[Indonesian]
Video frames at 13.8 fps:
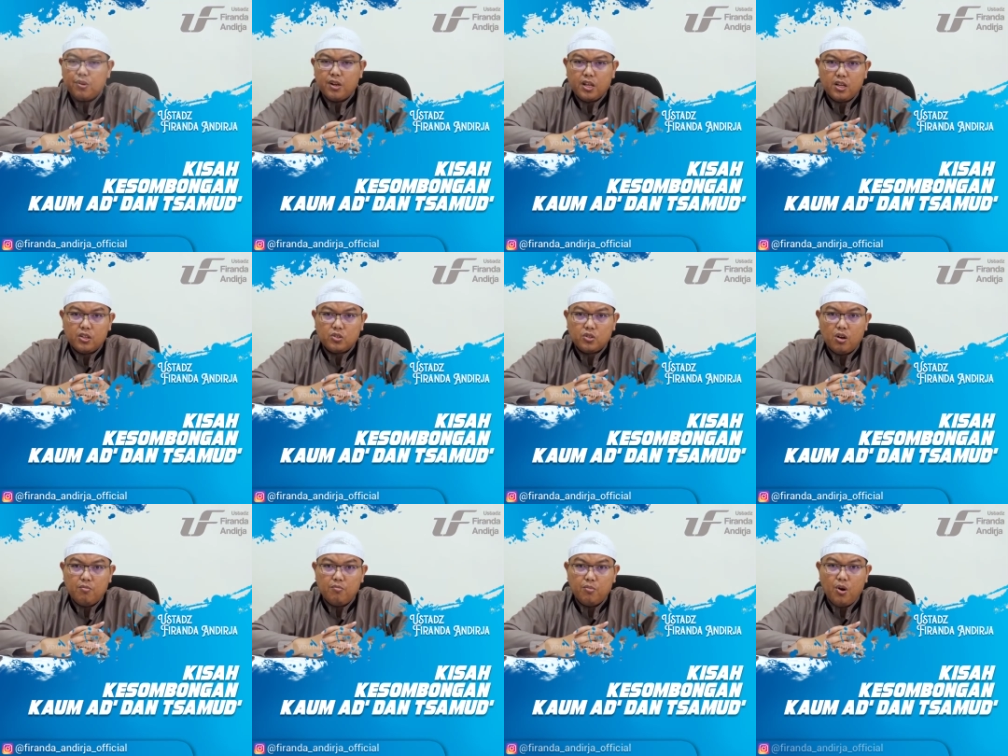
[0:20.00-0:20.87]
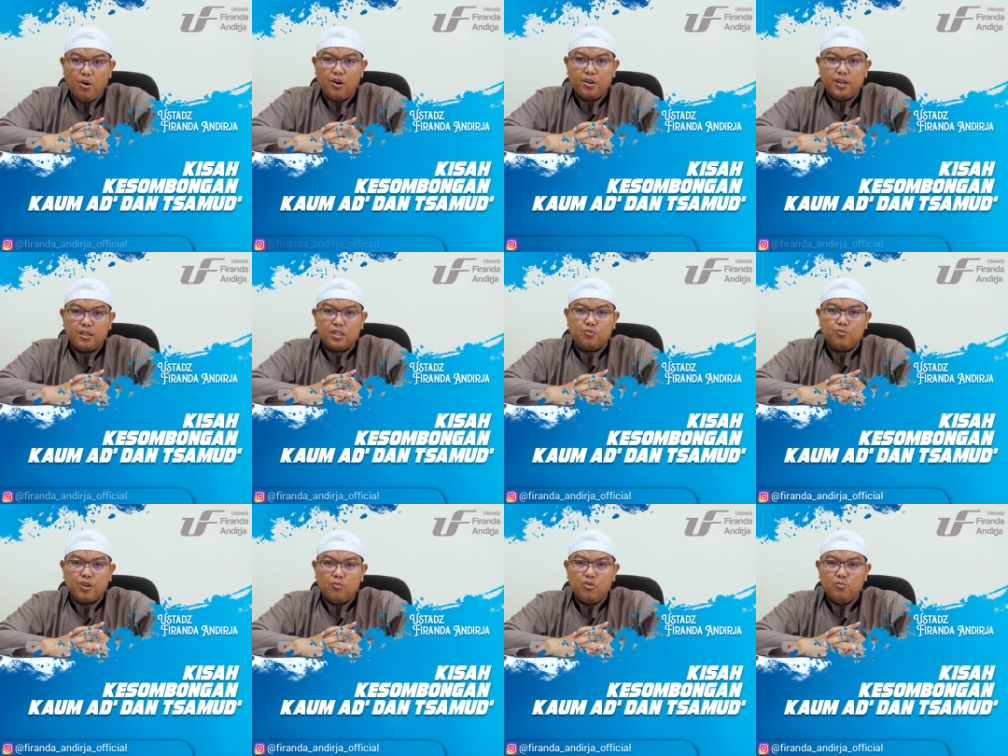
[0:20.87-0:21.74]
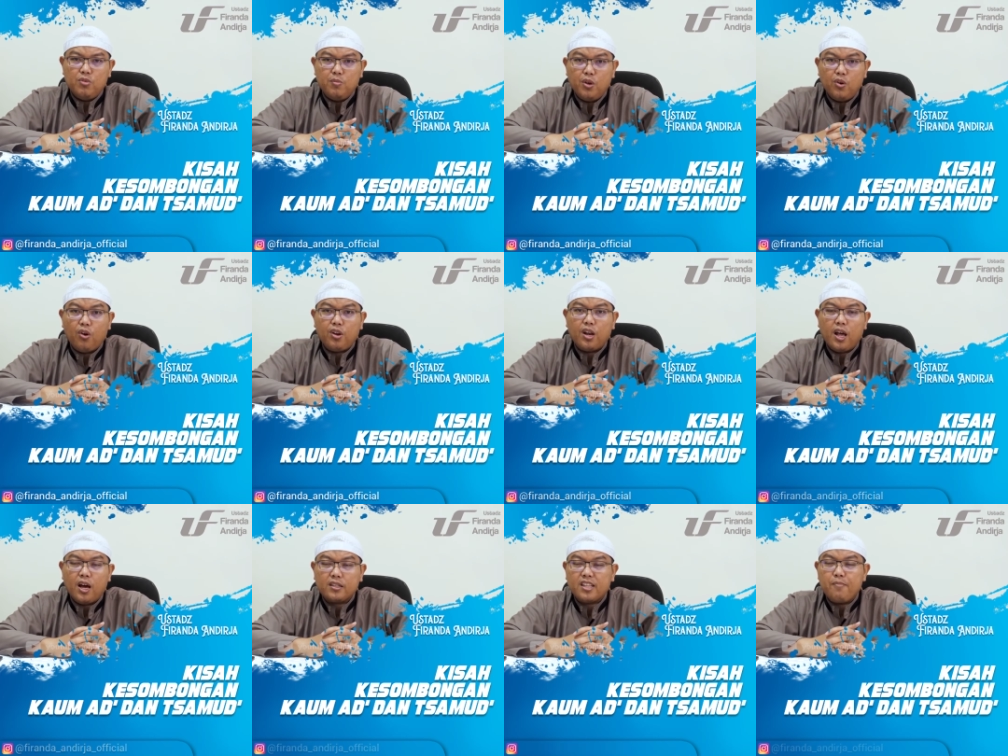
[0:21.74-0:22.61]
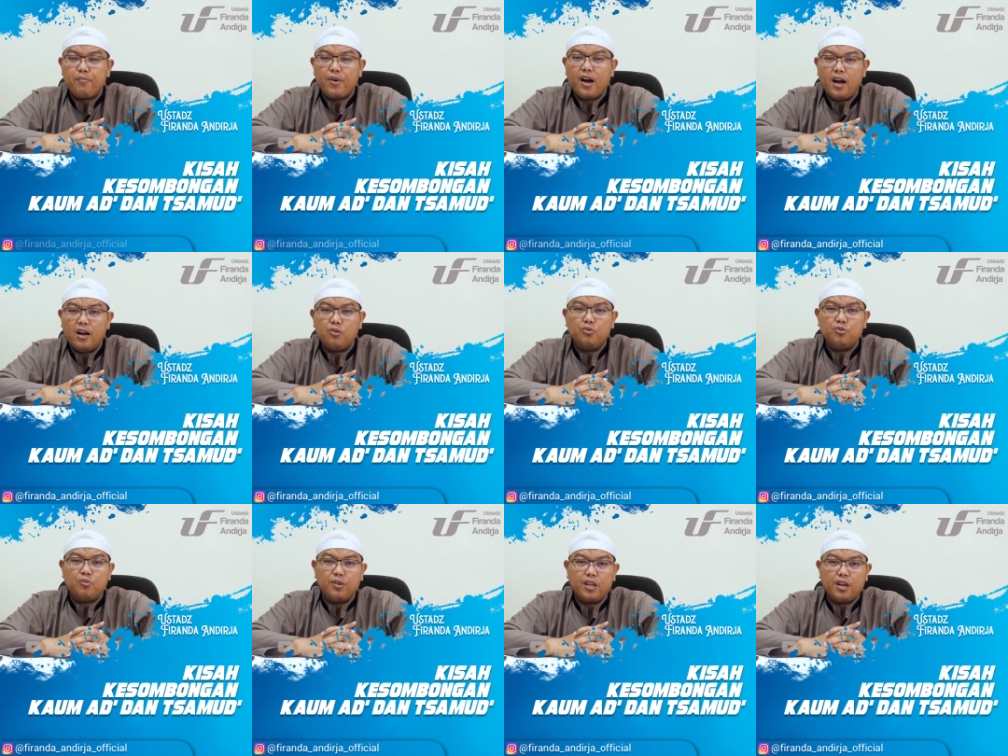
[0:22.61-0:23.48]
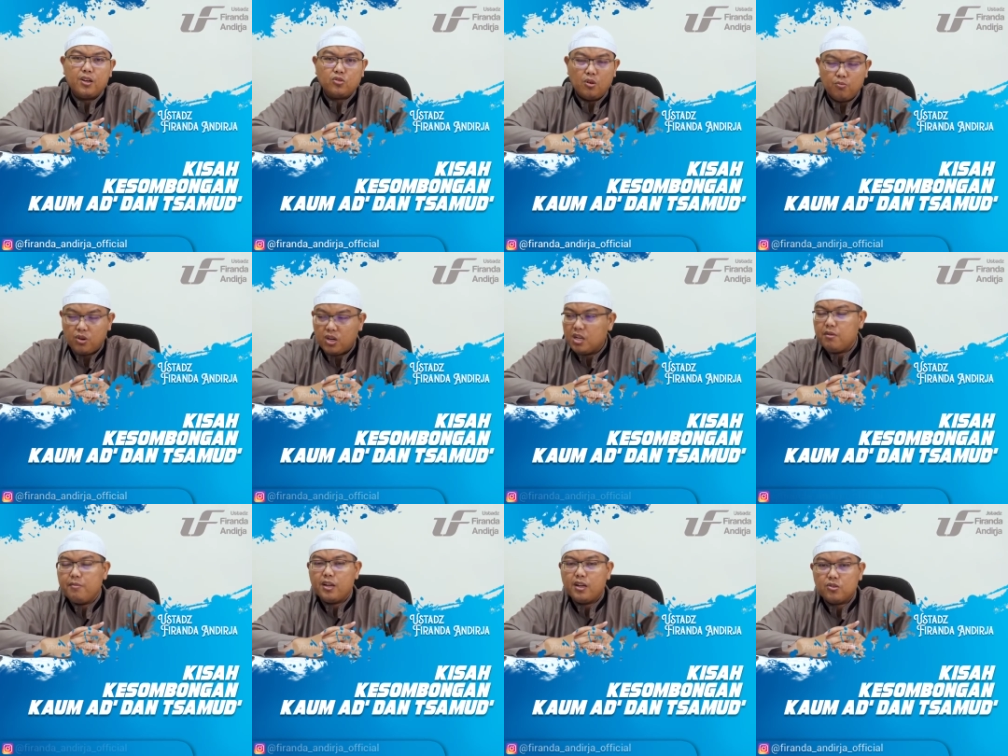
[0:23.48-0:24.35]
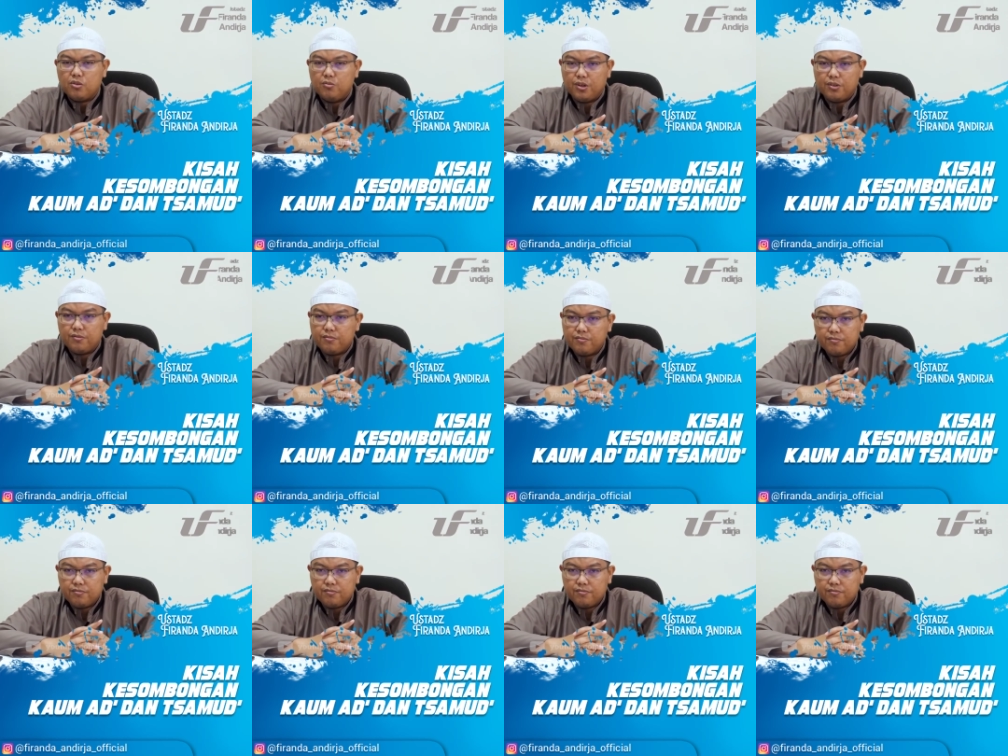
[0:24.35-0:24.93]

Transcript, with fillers: mereka sombong di atas muka bumi haq tanpa hak untuk mereka sombong. Kenapa mereka sombong?